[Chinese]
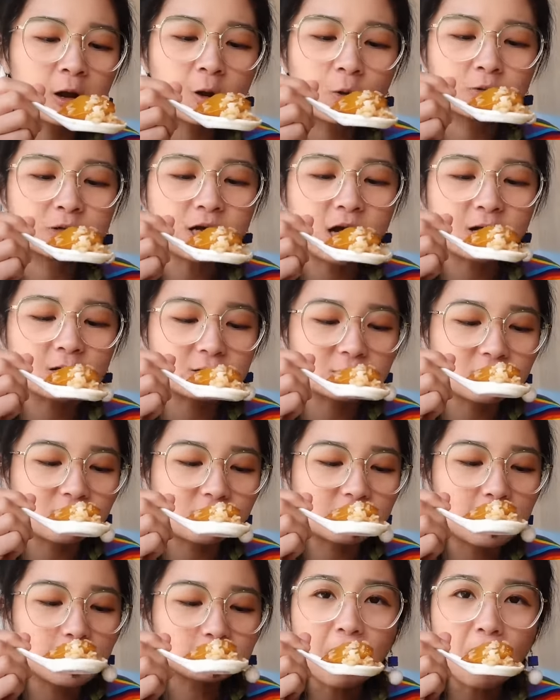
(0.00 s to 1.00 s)
勾芡的汁
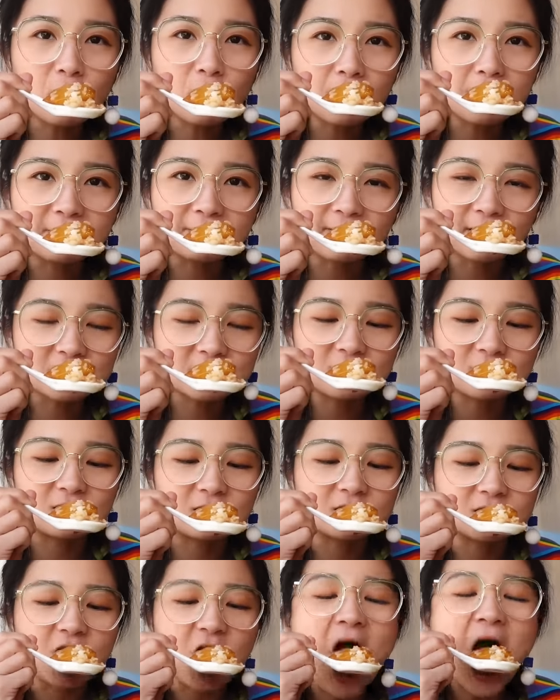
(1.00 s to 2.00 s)
儿，包裹米饭正
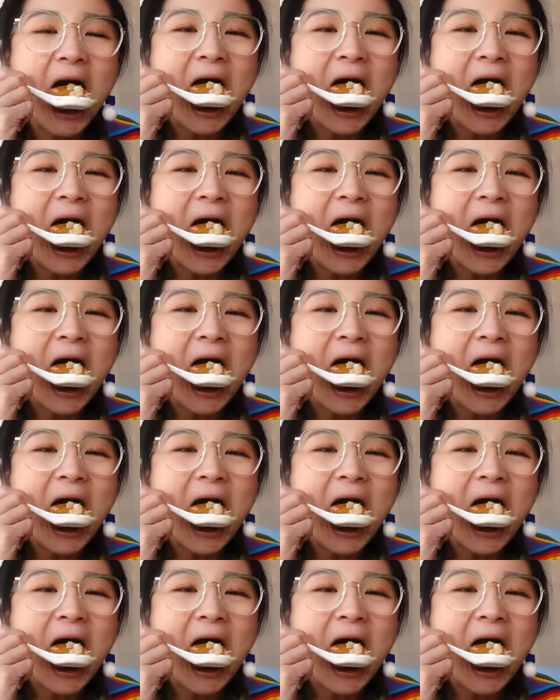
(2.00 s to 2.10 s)
合适。